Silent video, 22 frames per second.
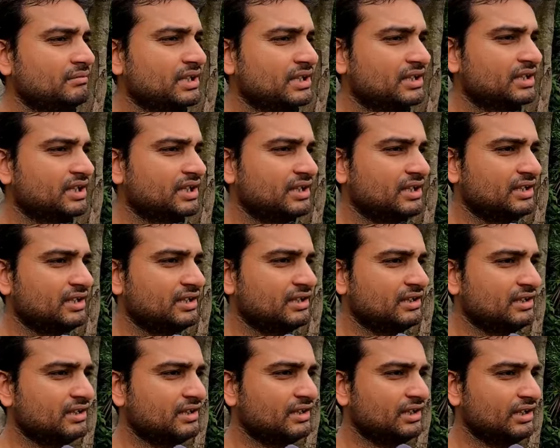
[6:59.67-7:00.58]
बट
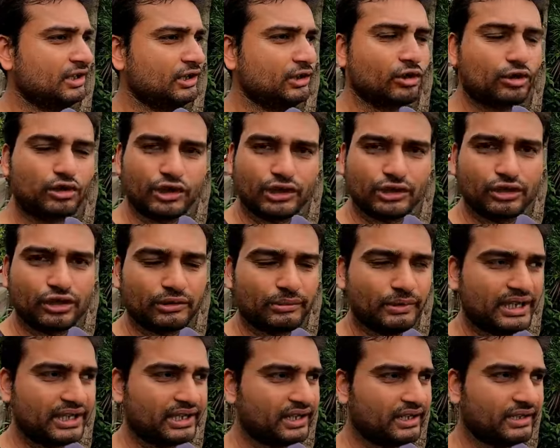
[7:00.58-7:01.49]
लोकल
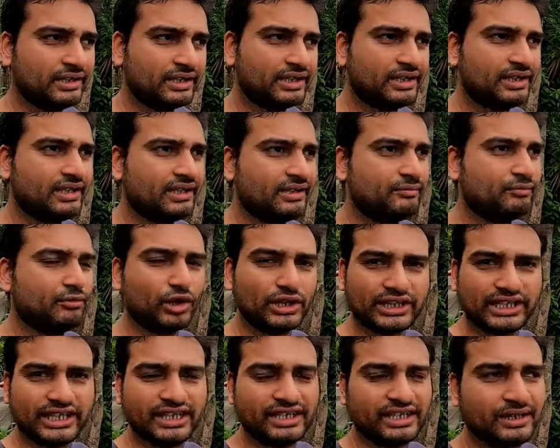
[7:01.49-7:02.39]
गवर्नमेंट
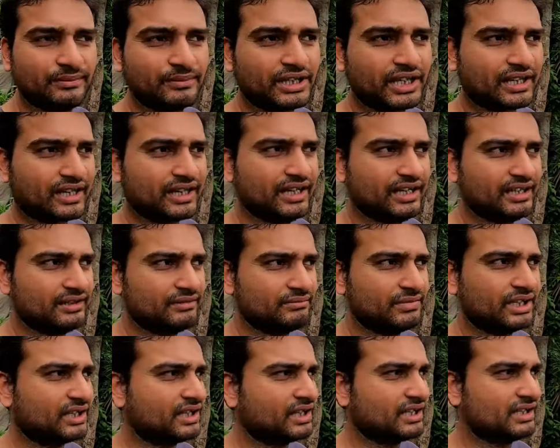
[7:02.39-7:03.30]
बोलती है कि हम कर रहे हैं
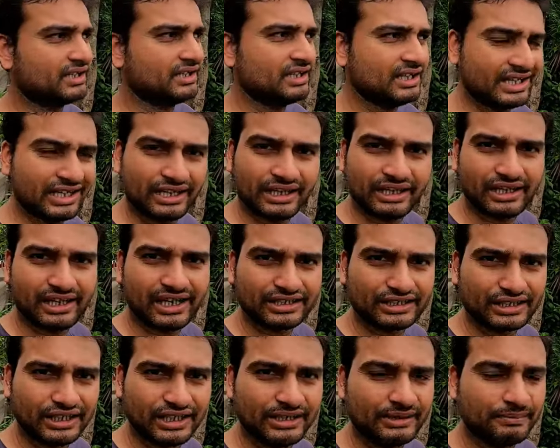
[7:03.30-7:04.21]
बट
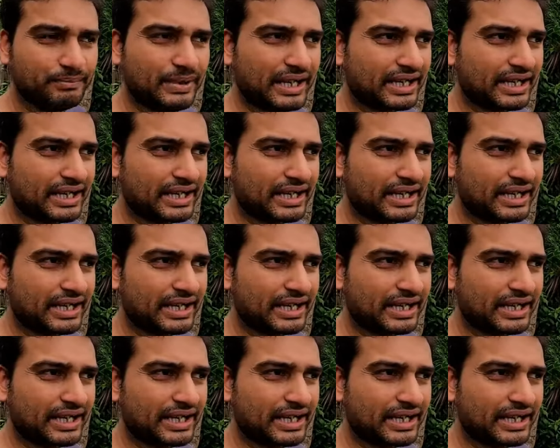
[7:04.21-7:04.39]
असली